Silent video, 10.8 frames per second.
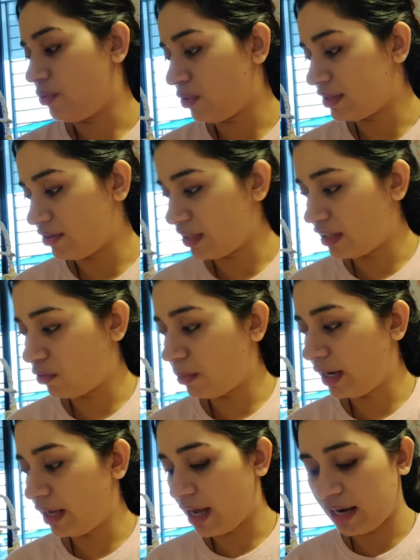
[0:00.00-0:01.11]
ड्रॉस्ट्रिंग थी वो भी
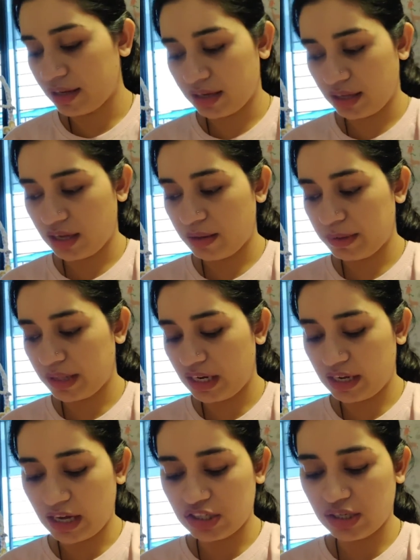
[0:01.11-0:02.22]
निकाल करके पता नहीं
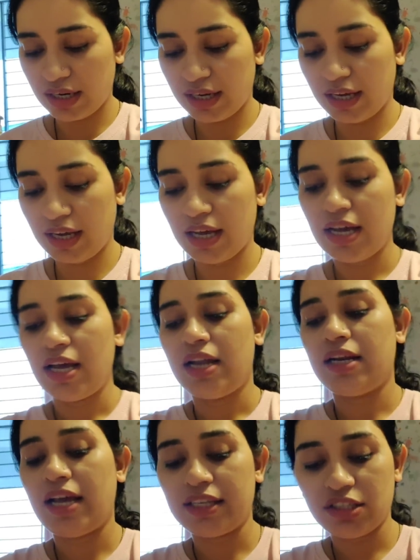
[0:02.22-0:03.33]
कहाँ चली गई है
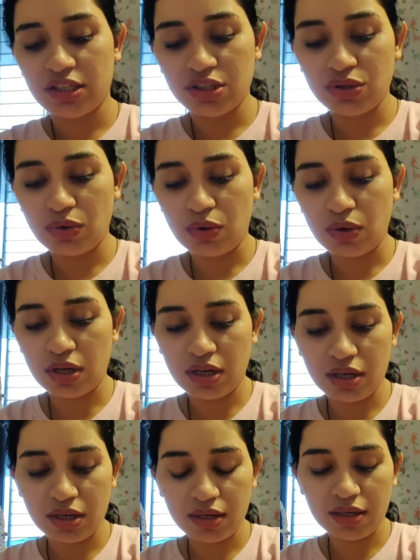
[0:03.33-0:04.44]
नेक्स्ट जो
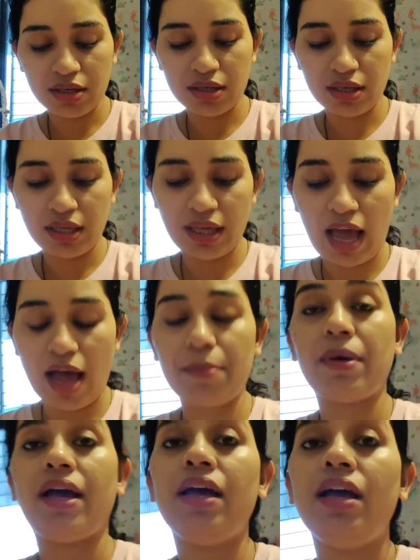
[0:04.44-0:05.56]
आ,
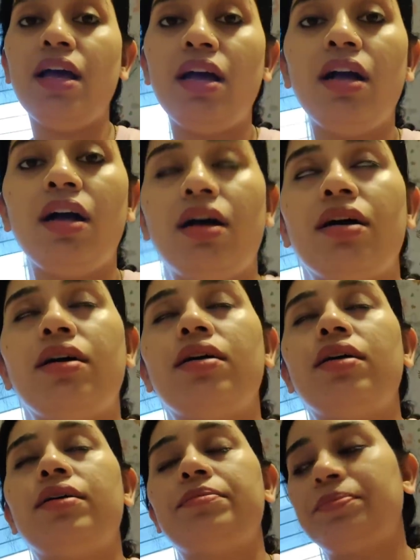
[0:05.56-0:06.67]
कैप है
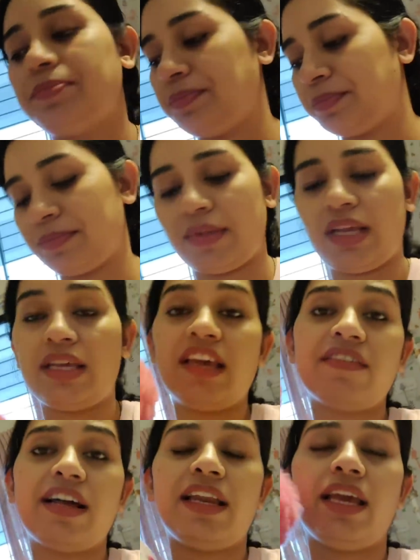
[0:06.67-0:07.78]
आ, ये
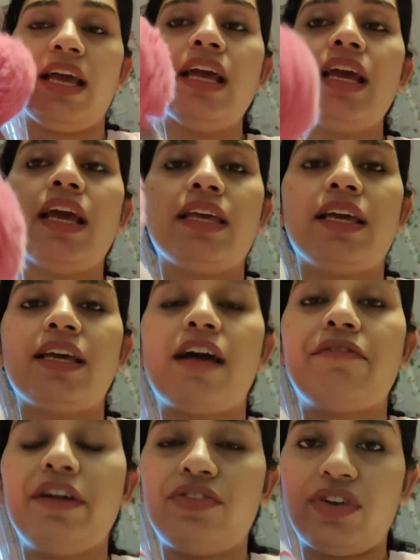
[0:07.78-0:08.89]
वाली है ये
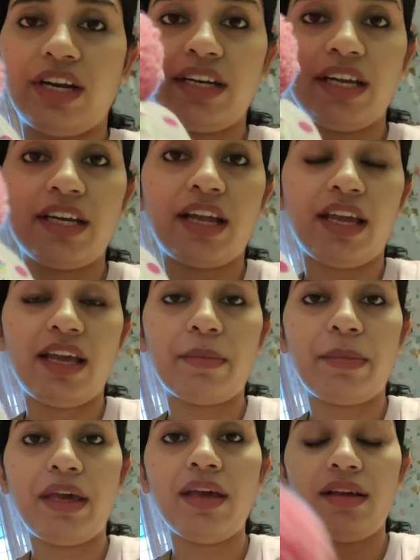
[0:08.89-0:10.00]
काफ़ी ट्रेंडिंग रही
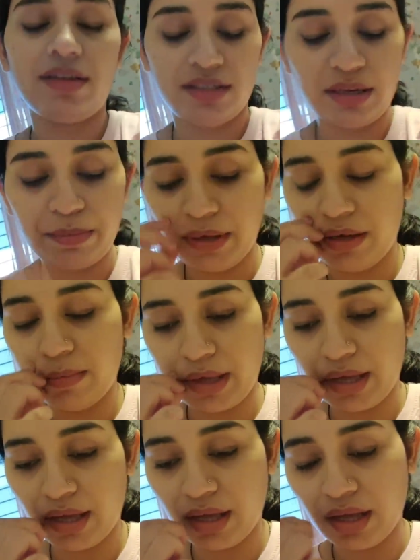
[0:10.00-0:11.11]
अभी जब भी
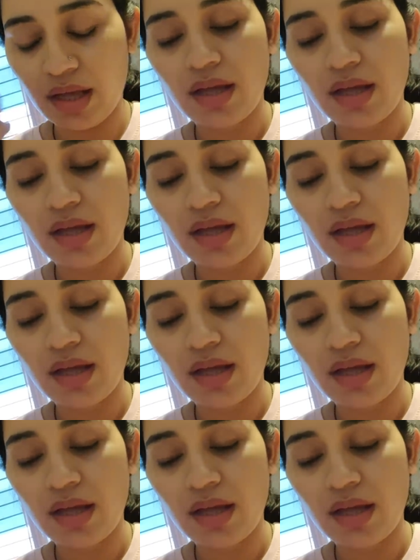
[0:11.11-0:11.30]
मैं